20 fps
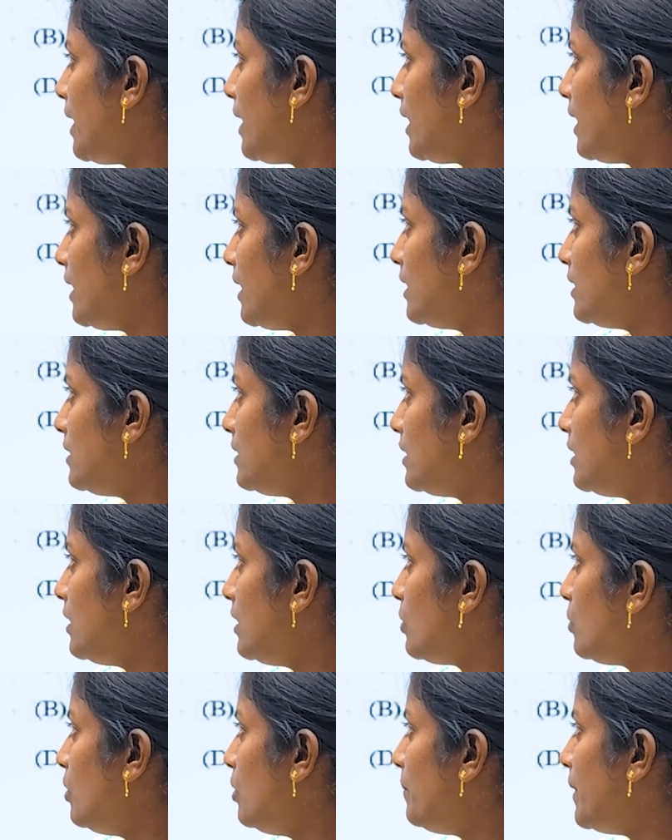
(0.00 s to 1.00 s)
பாருங்களேன் இந்த
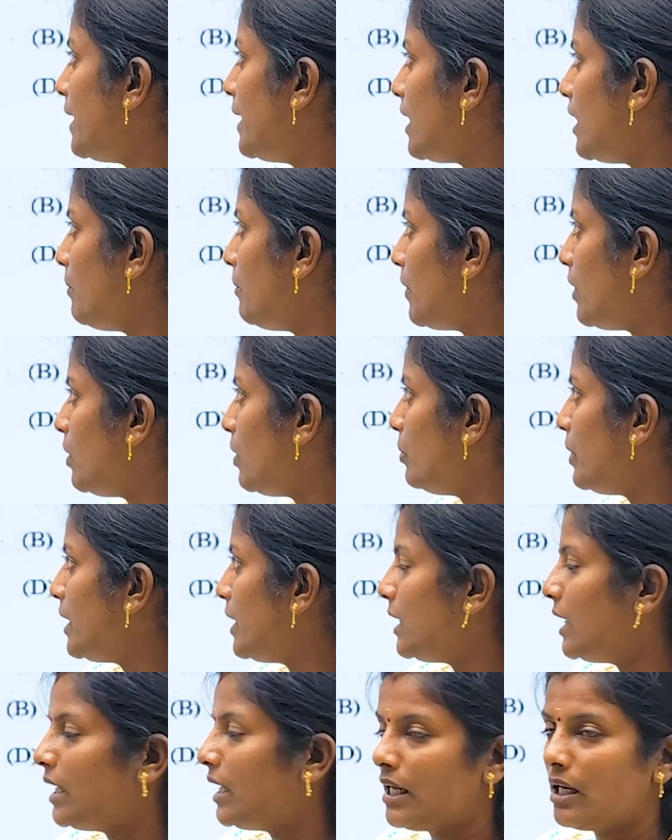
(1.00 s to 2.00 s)
தேர்ட் ரூல் படி என்ன பண்ணணும்
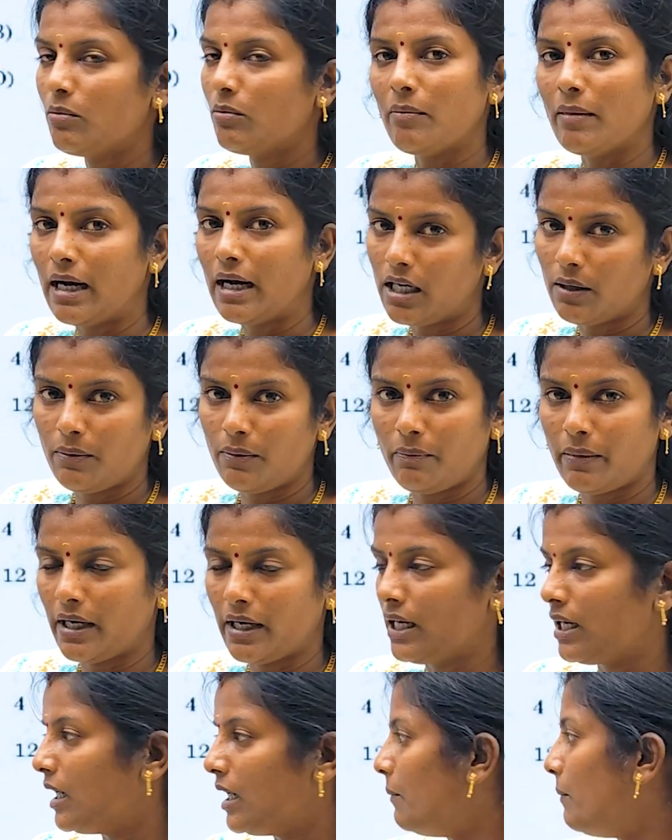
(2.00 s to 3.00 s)
இது ரெண்டையும் நம்ம மல்டிபிள்
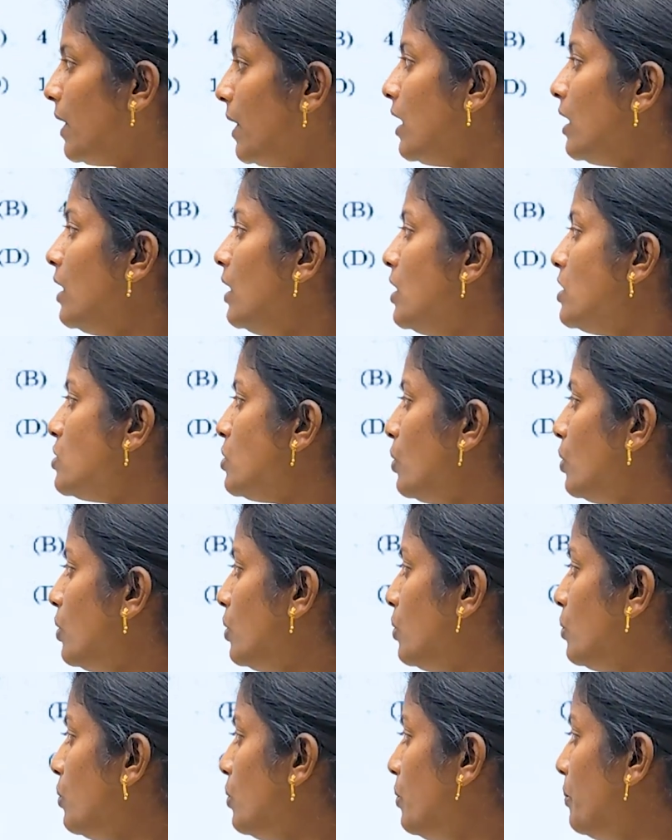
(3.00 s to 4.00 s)
பண்ணிக்கலாமா ஸோ
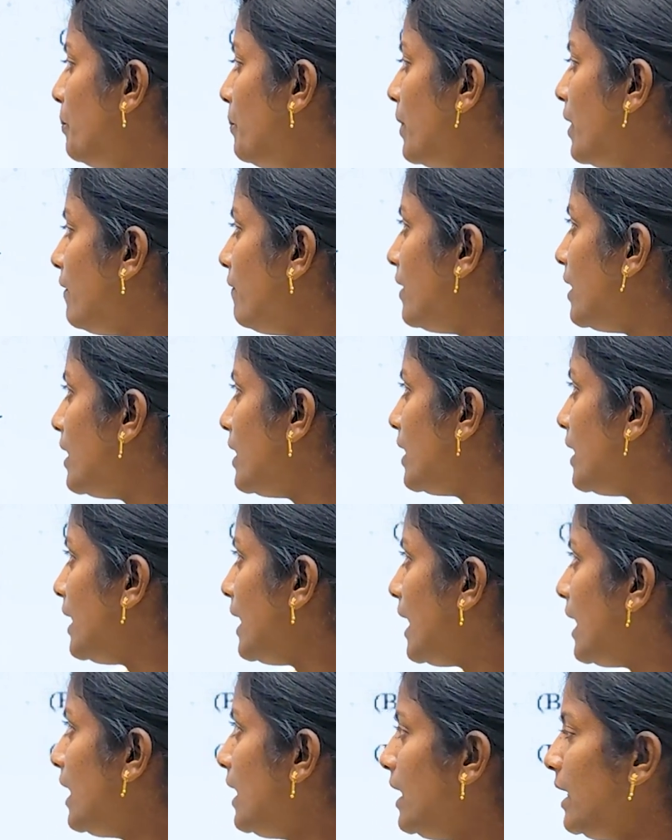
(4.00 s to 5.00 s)
டூ பவர்
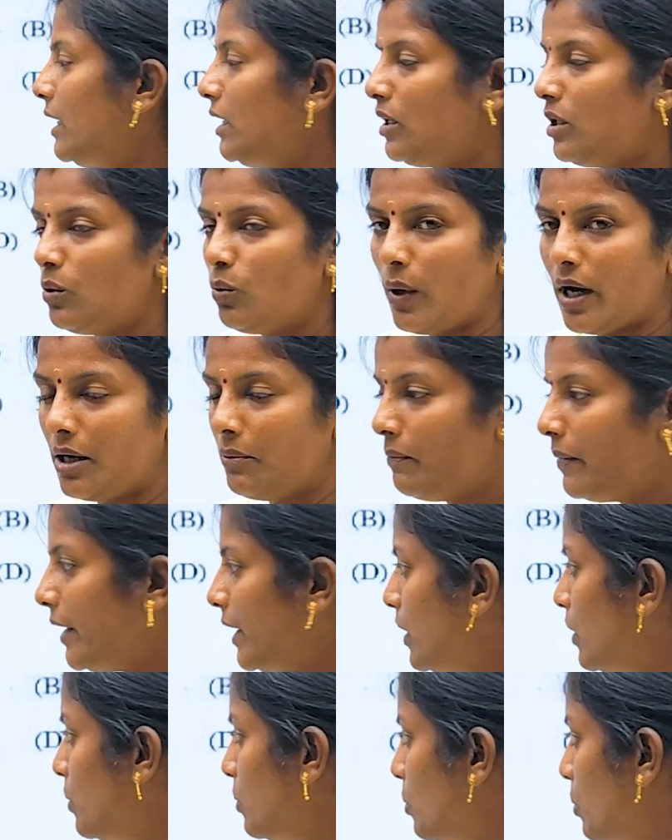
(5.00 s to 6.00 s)
என் இன்ட்டு ஒன் பை
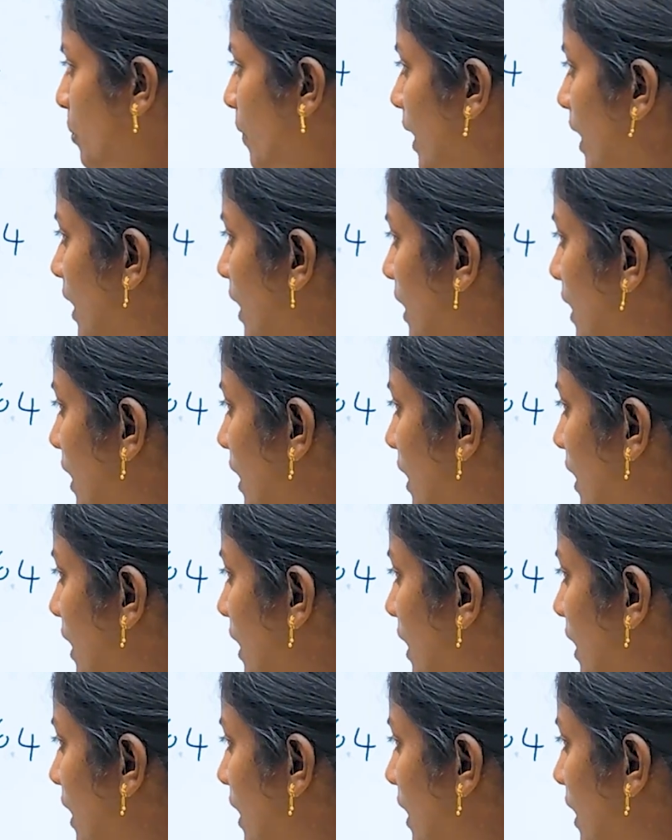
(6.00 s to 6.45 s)
டூவை